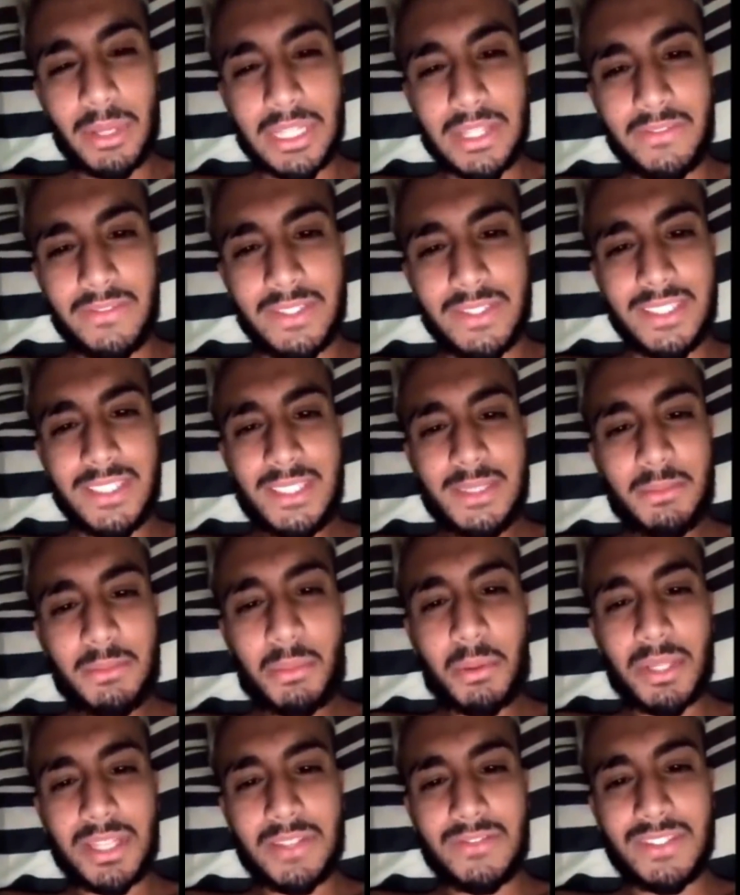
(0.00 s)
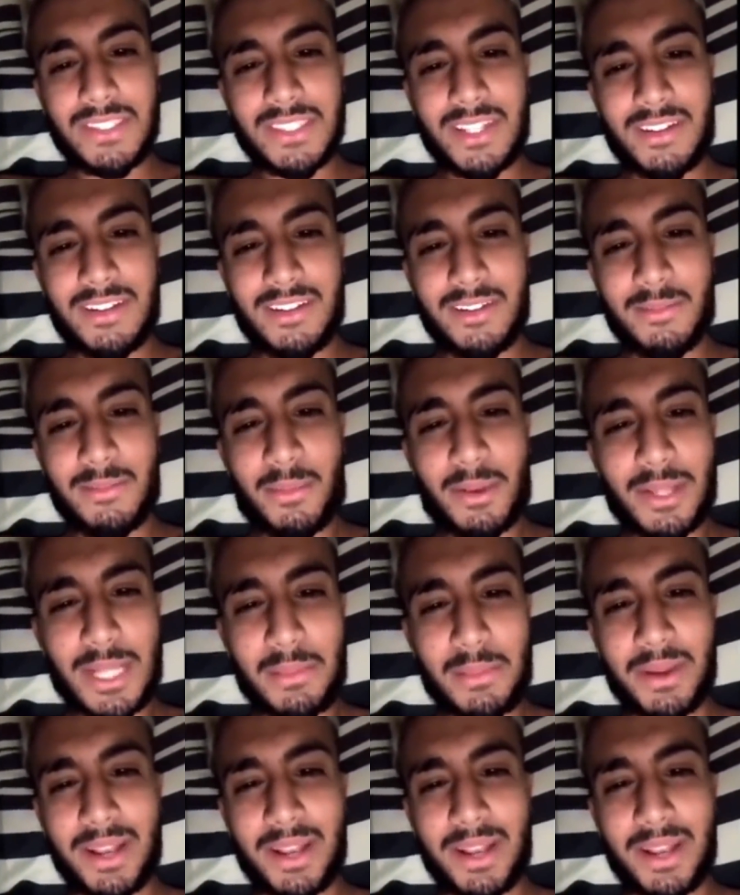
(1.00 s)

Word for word: Mais pourquoi t'as fait ci, pourquoi t'as fait ça,